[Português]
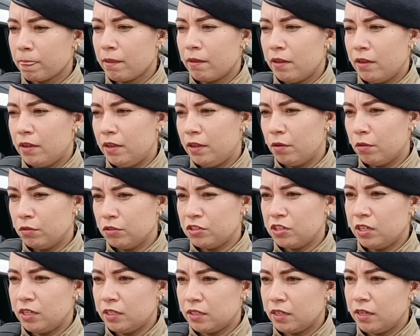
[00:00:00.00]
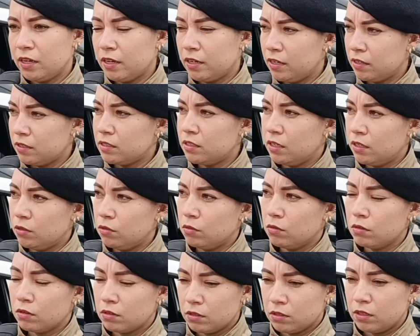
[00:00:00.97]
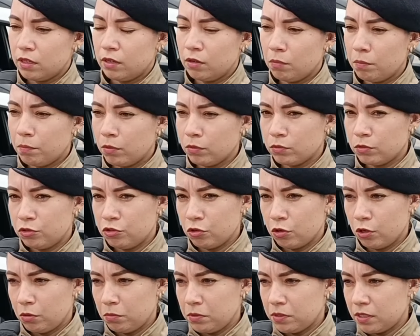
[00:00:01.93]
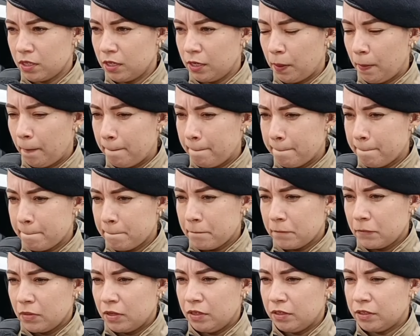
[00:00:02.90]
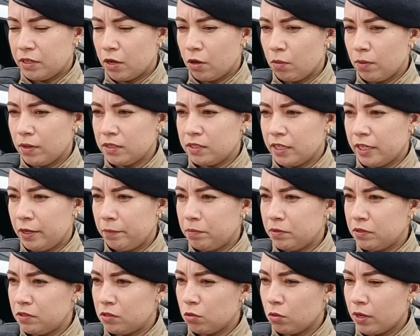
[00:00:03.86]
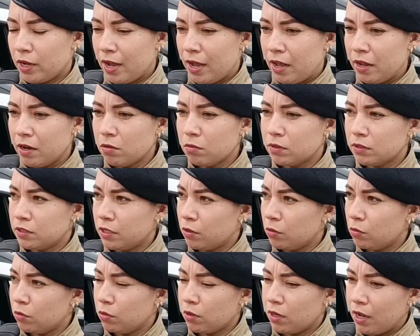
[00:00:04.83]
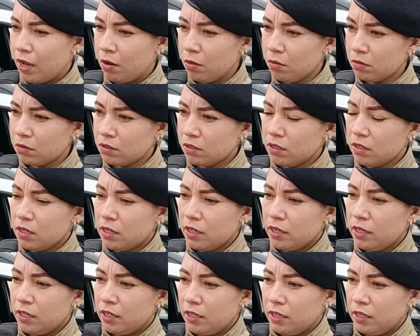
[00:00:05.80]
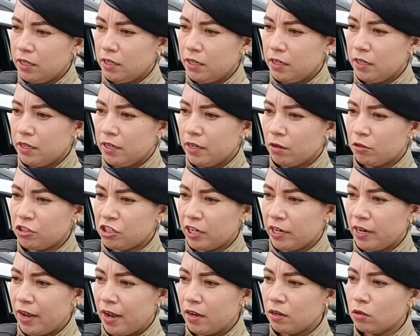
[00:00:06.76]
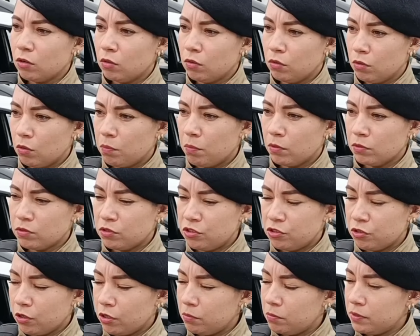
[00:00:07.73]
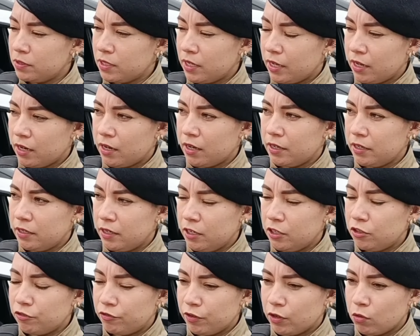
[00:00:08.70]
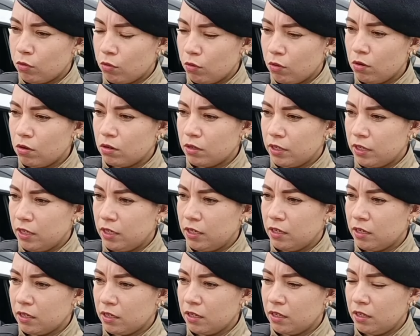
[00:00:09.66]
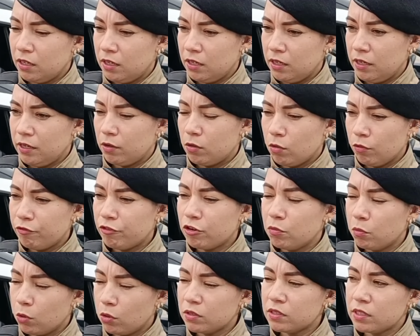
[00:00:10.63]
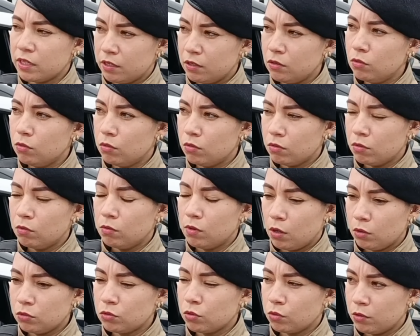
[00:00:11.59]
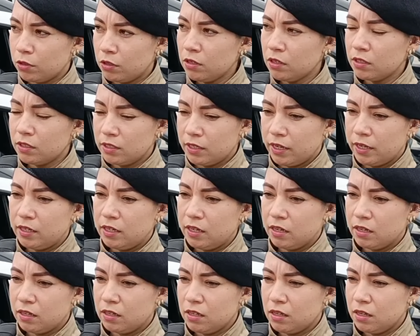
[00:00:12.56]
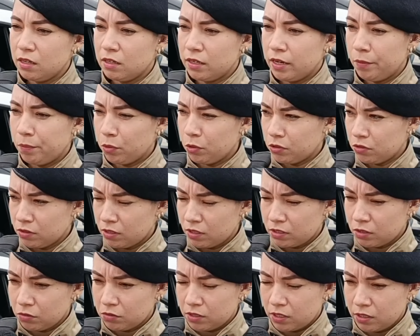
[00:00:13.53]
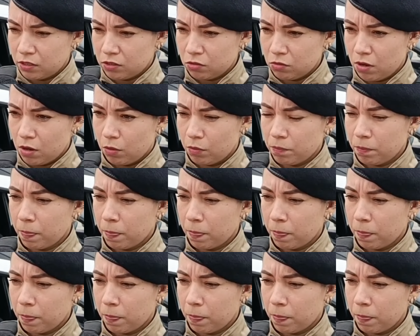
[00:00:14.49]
e onde ele teria descido, né, no ponto de ônibus ali. Então as equipes deslocaram até o local e ao chegar no, no ponto de ônibus, ela identificou e, e confirmou sendo o autor né, da, da importunação sexual.